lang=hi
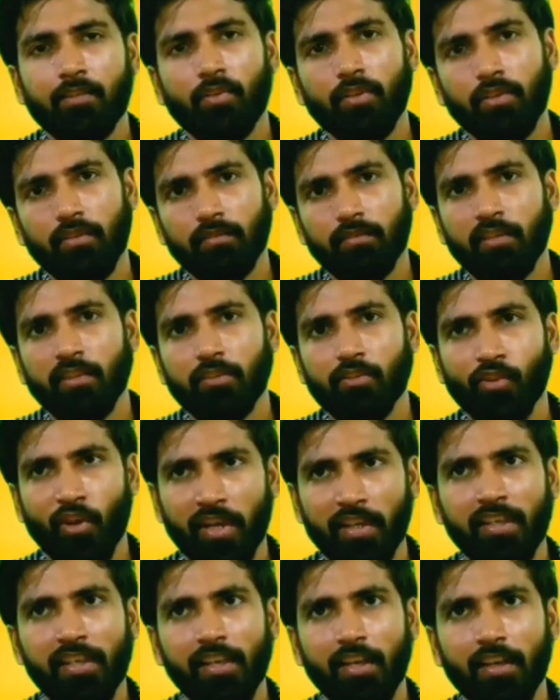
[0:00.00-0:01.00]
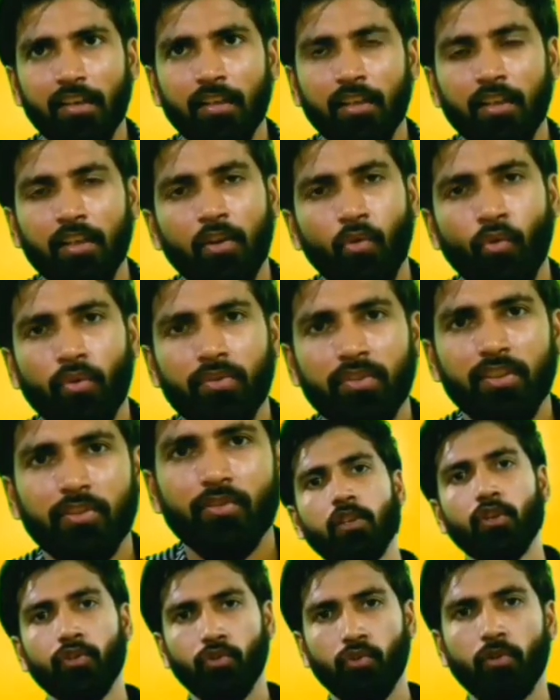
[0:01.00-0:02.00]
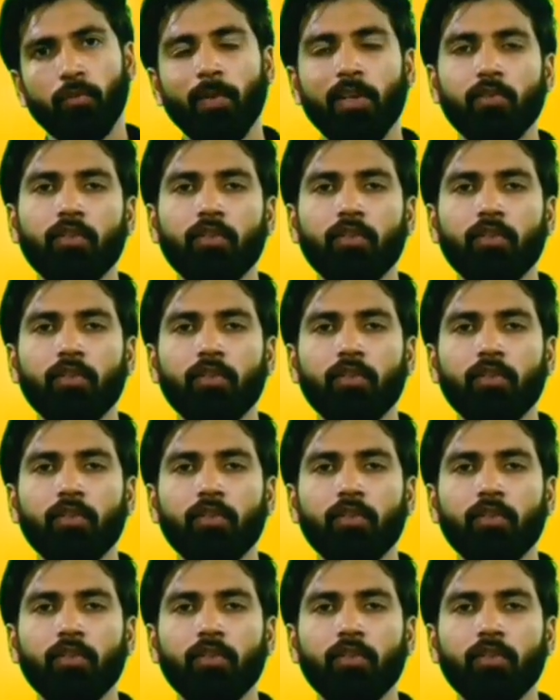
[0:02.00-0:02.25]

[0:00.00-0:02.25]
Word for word: को ज्वाइन किया उसकी जो शुरू में